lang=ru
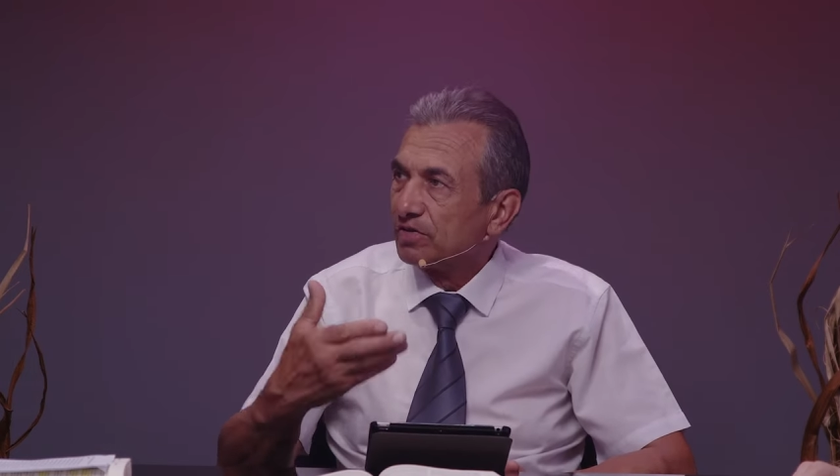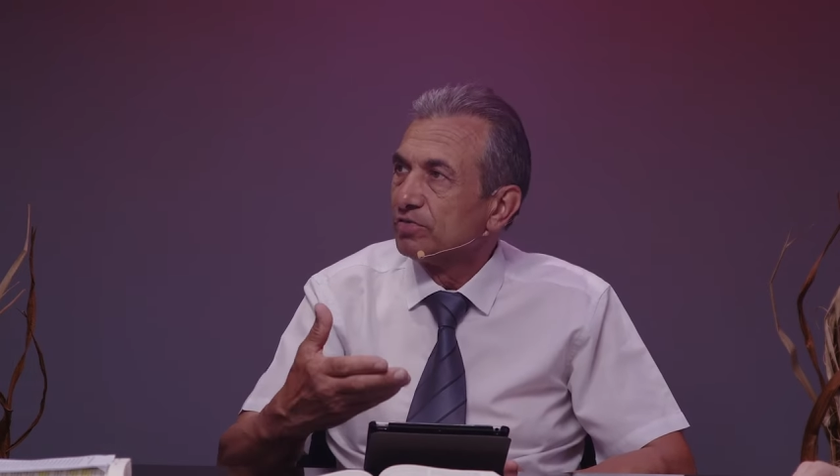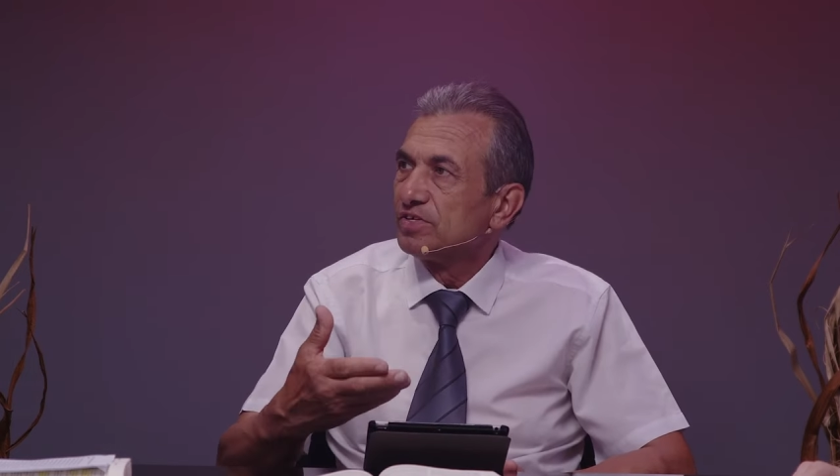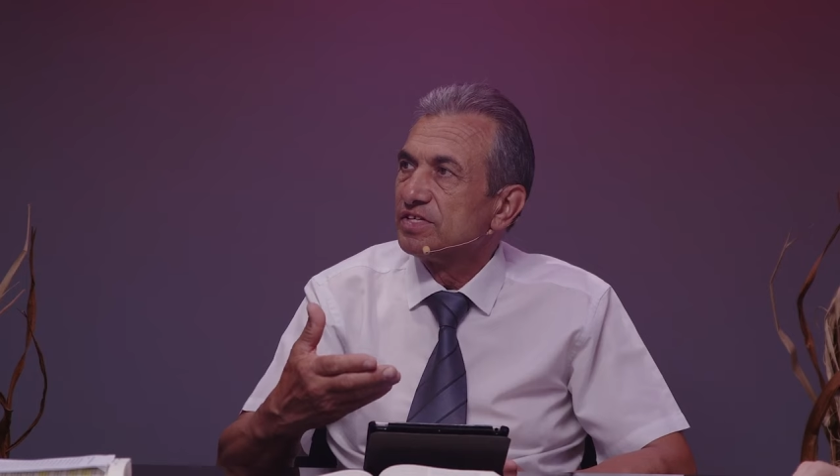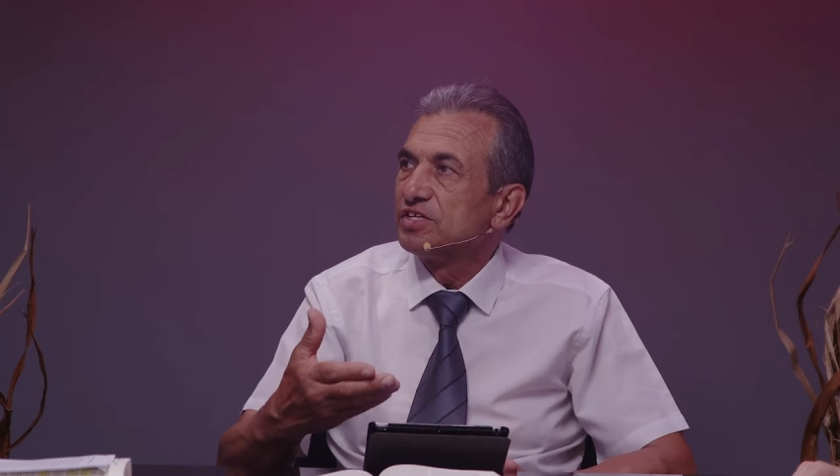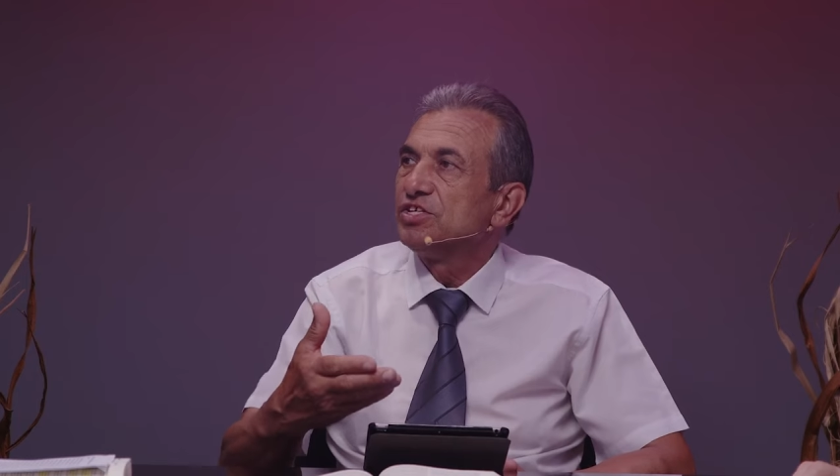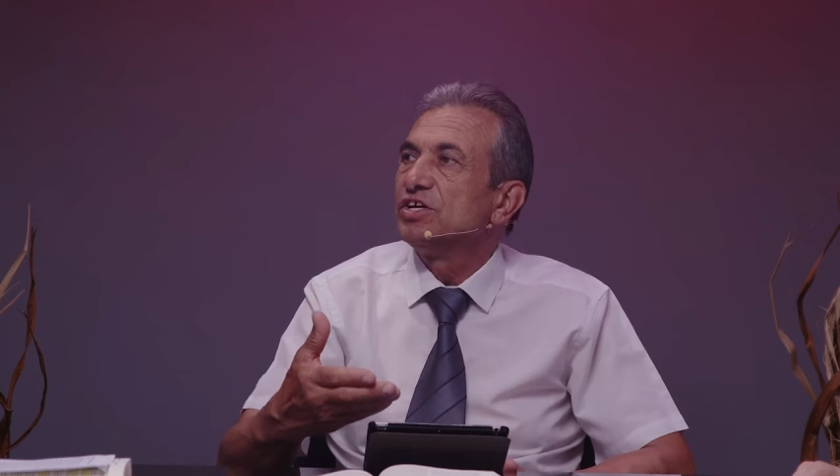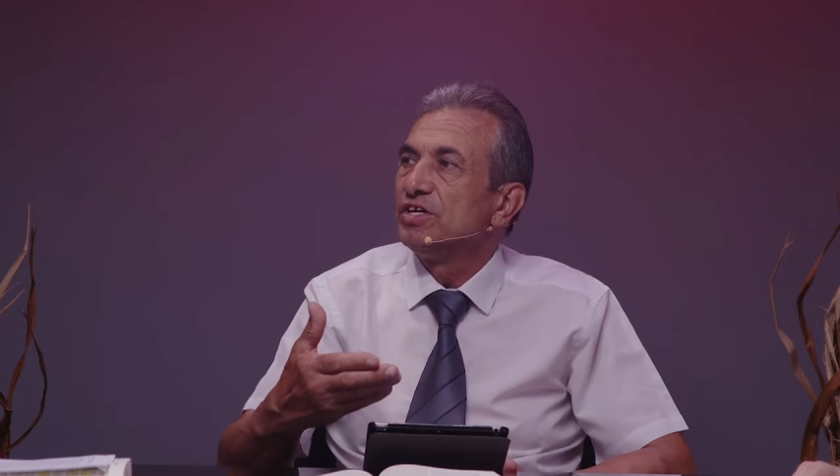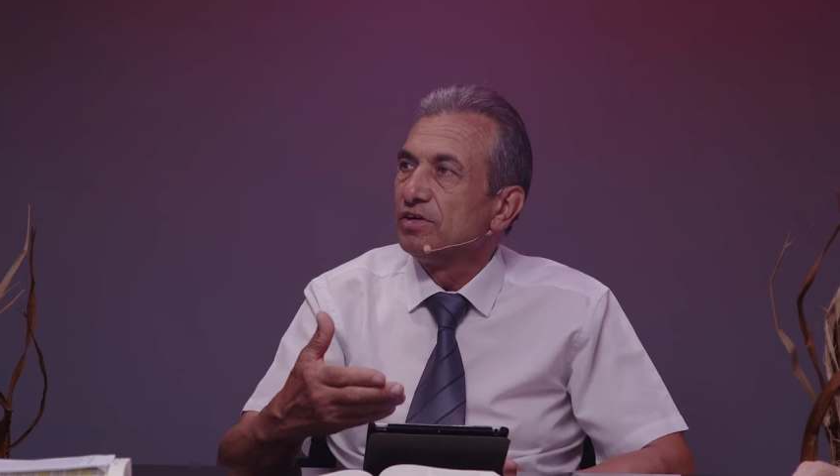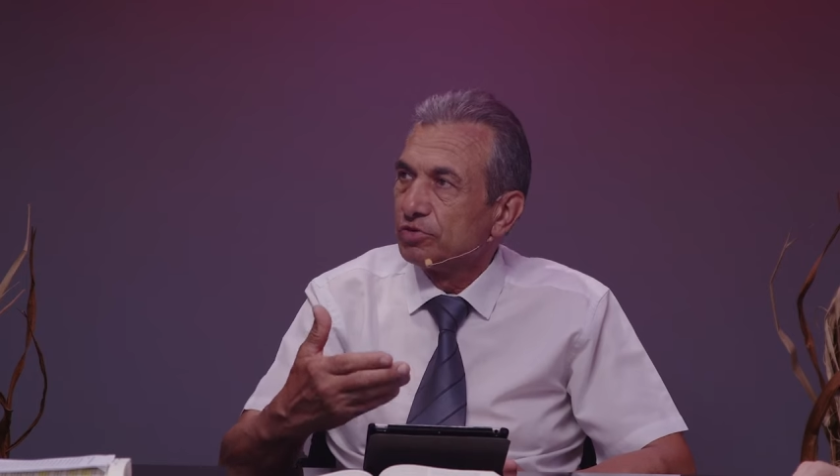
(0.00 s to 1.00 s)
первое
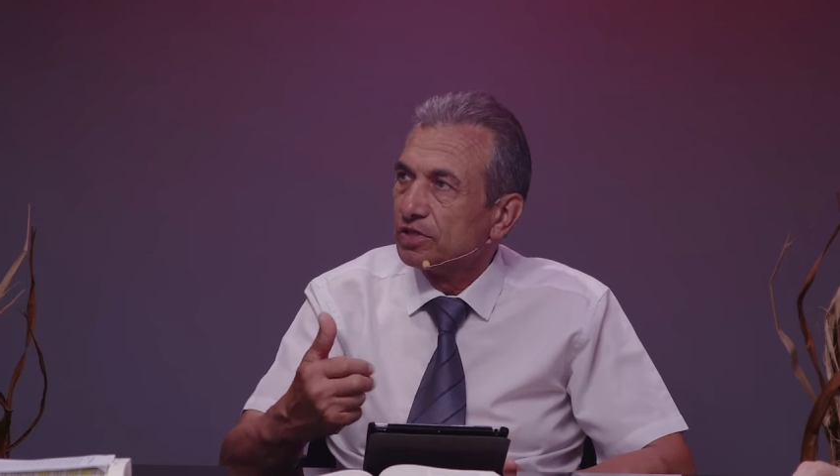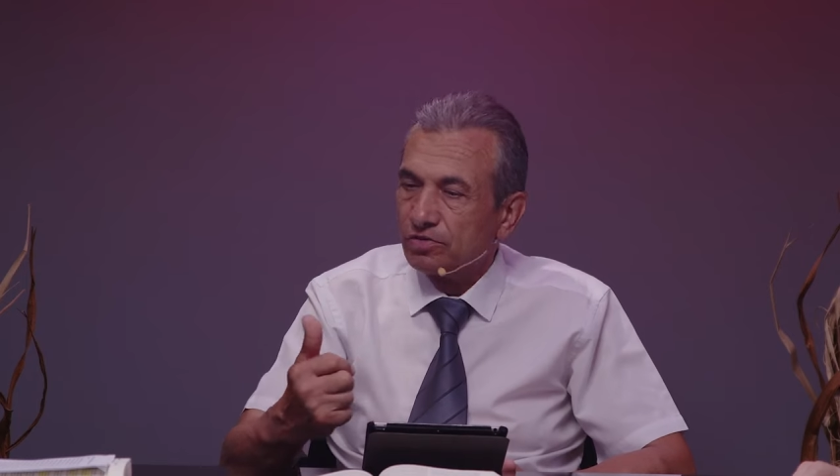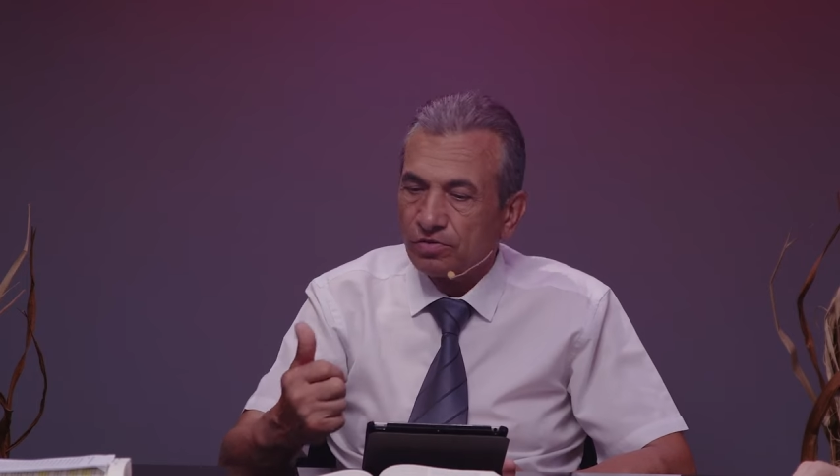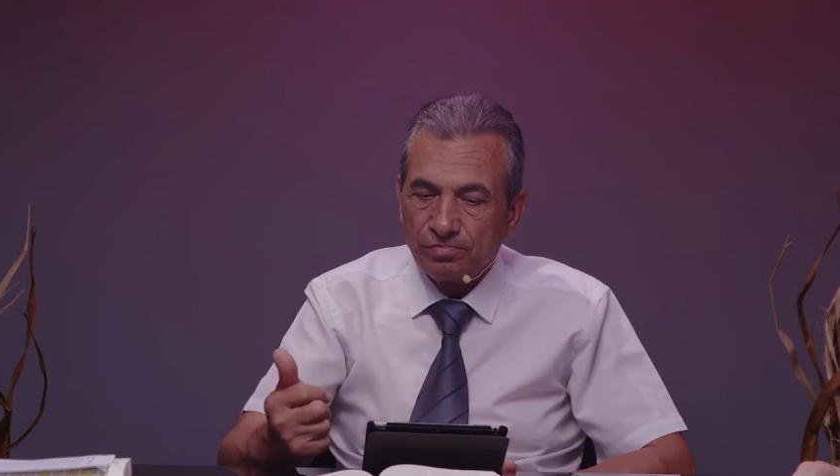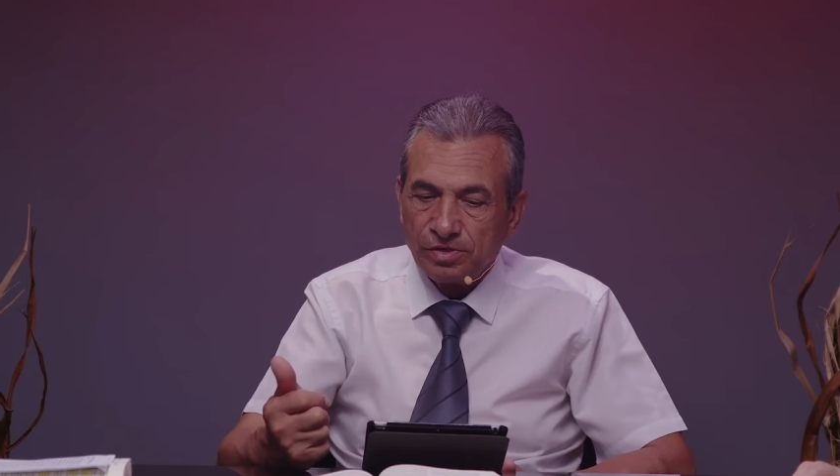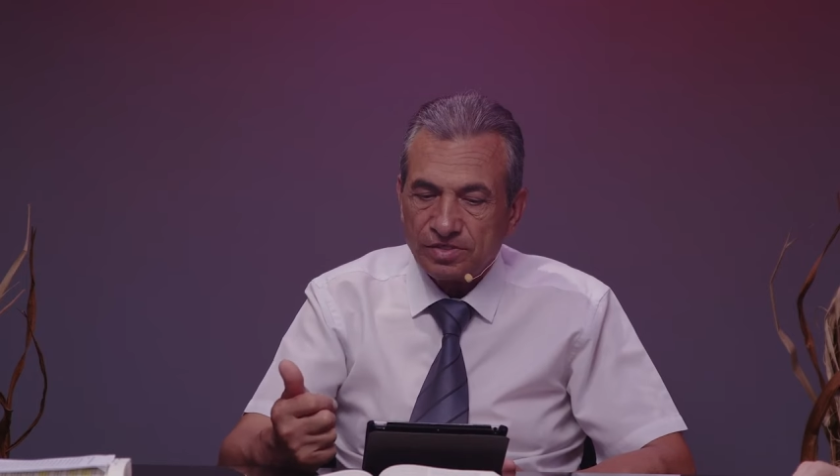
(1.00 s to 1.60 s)
значение вот этой